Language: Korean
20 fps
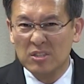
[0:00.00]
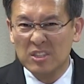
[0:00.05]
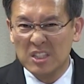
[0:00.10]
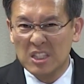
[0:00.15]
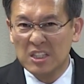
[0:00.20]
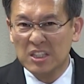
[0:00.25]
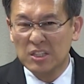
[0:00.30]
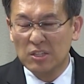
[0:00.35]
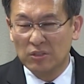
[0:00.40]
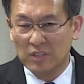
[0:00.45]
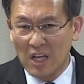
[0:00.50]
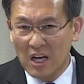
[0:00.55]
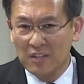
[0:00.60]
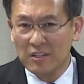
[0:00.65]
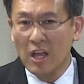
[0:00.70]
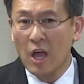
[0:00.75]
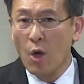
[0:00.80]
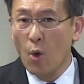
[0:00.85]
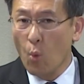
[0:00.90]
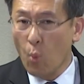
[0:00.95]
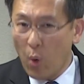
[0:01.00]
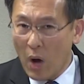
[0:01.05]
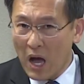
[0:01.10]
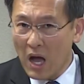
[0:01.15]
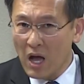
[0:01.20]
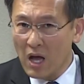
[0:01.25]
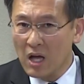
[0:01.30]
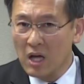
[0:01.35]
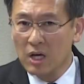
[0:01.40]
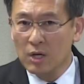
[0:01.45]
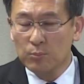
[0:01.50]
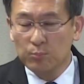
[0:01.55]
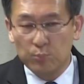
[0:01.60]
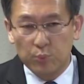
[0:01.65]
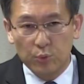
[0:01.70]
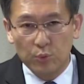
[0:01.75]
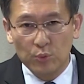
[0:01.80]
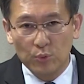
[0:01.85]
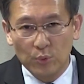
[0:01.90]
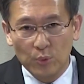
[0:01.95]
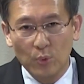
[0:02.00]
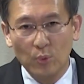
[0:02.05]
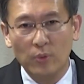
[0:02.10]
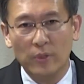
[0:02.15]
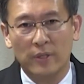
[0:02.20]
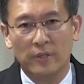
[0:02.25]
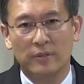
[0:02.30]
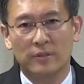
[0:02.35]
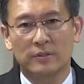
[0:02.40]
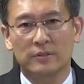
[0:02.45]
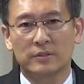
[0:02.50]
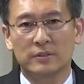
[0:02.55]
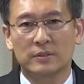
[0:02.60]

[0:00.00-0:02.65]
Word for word: 생겨난 화, 분노예요.